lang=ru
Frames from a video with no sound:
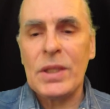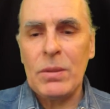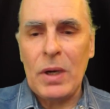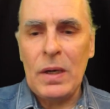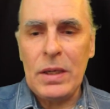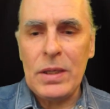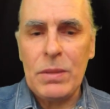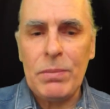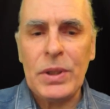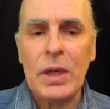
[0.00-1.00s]

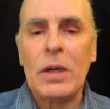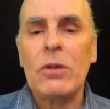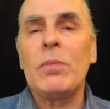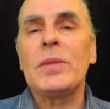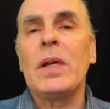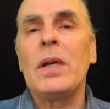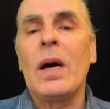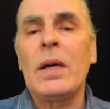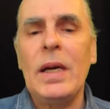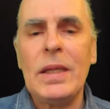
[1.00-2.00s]
собрались под огромной
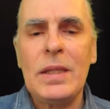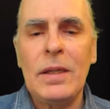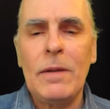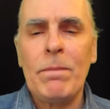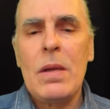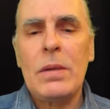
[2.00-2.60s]
акацией,